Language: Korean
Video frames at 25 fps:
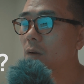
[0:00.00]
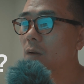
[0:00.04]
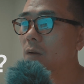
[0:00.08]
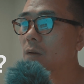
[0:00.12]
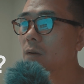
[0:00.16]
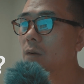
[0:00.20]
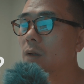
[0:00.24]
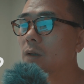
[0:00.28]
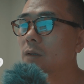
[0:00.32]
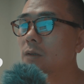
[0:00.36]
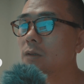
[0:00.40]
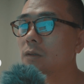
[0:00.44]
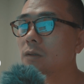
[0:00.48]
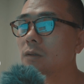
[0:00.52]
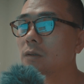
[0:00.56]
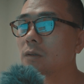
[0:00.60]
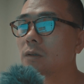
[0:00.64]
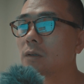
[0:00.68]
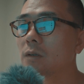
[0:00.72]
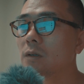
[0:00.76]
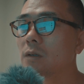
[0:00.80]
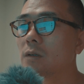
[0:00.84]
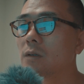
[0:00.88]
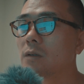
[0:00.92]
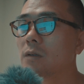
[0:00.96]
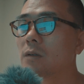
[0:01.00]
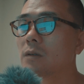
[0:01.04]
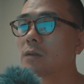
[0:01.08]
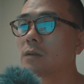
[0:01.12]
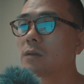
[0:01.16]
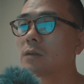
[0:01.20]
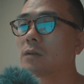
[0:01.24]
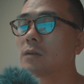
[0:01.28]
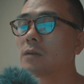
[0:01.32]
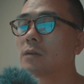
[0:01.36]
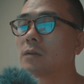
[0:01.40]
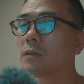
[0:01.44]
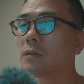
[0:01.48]
렌즈의
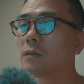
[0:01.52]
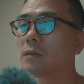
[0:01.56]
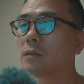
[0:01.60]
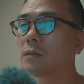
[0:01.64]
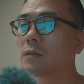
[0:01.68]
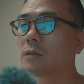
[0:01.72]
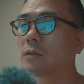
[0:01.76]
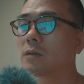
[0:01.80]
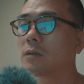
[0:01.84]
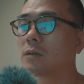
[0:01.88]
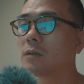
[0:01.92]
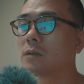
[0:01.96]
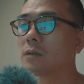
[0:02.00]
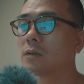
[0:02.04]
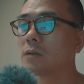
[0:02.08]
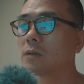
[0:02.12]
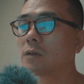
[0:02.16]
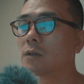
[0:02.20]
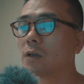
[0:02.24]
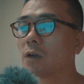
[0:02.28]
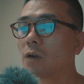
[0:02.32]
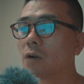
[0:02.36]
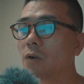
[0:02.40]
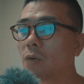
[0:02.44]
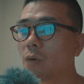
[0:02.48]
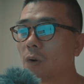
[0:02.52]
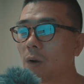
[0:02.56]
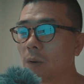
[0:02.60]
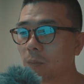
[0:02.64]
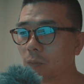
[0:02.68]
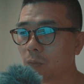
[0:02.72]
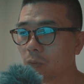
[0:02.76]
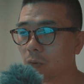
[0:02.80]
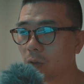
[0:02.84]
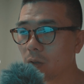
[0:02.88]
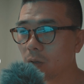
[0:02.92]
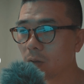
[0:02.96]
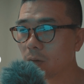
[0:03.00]
그
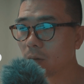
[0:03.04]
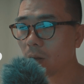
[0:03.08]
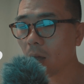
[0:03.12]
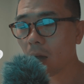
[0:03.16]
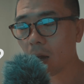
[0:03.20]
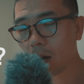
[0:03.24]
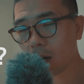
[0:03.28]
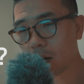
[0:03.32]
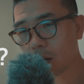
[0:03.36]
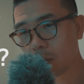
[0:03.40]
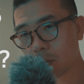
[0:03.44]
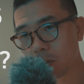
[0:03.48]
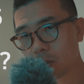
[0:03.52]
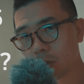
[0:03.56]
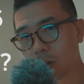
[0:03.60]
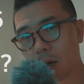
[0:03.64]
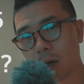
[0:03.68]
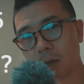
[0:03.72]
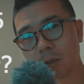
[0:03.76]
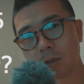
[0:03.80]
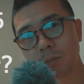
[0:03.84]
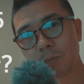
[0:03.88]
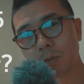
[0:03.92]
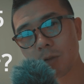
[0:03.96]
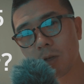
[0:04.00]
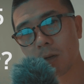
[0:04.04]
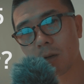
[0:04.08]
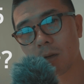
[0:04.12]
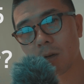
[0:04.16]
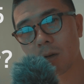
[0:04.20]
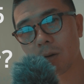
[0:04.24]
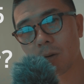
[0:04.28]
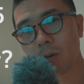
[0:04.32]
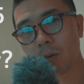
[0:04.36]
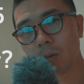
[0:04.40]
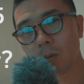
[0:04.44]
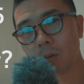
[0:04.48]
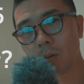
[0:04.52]
결과물이 생각보다 아쉽지
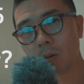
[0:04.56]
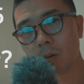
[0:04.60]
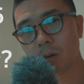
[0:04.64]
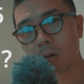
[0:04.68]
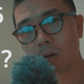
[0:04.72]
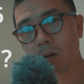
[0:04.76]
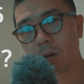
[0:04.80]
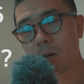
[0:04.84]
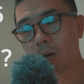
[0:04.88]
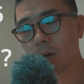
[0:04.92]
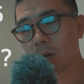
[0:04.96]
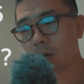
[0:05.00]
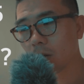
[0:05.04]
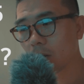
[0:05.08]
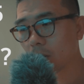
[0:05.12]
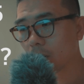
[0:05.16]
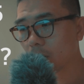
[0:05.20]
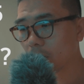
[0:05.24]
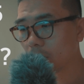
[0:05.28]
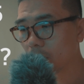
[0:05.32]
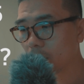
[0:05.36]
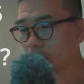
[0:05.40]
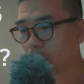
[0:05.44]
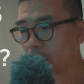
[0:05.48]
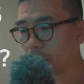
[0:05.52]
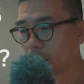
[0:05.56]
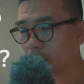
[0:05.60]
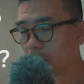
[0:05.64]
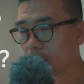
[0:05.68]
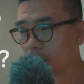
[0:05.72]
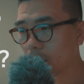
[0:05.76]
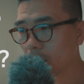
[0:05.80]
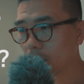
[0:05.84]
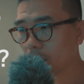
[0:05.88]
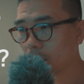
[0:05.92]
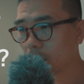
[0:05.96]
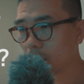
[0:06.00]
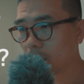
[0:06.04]
않아요. 그러니까
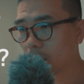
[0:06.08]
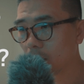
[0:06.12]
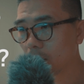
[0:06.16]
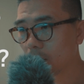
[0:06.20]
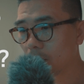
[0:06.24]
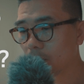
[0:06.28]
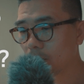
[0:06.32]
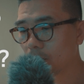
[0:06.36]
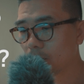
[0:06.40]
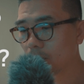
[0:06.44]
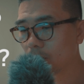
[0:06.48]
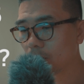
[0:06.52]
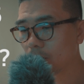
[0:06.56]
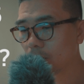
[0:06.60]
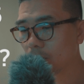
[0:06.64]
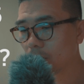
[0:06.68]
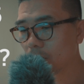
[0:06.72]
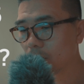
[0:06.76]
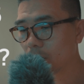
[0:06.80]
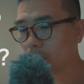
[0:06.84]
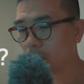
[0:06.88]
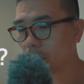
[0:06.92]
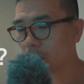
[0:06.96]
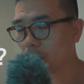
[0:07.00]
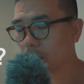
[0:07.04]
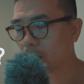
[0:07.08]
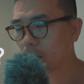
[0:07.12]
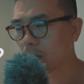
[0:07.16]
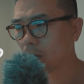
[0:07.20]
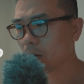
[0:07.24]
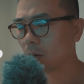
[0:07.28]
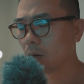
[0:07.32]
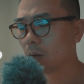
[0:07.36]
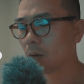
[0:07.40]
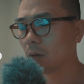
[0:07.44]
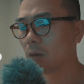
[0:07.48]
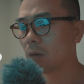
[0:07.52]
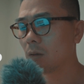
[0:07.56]
이게 뭐
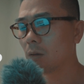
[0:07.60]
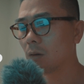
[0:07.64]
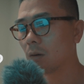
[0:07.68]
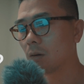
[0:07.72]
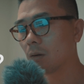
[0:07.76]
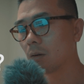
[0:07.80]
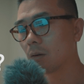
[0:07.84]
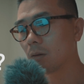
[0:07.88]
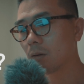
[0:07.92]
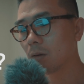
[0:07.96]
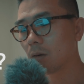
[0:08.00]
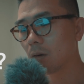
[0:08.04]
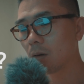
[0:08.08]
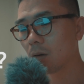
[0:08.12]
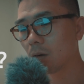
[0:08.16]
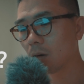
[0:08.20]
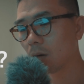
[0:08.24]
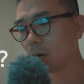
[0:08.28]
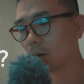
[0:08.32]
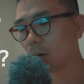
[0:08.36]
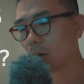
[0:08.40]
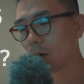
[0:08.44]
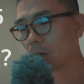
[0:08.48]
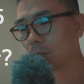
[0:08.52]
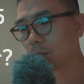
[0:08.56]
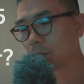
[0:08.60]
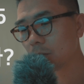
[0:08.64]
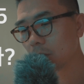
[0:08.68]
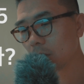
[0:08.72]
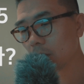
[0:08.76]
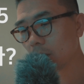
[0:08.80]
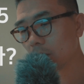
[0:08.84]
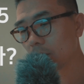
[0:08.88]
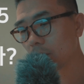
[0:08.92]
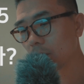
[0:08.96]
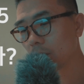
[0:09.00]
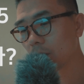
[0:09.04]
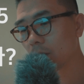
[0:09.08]
여러
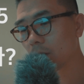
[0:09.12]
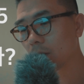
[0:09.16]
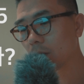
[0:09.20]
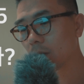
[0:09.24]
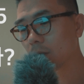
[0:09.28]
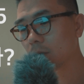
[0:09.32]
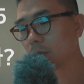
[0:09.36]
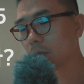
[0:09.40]
업체에서 이렇게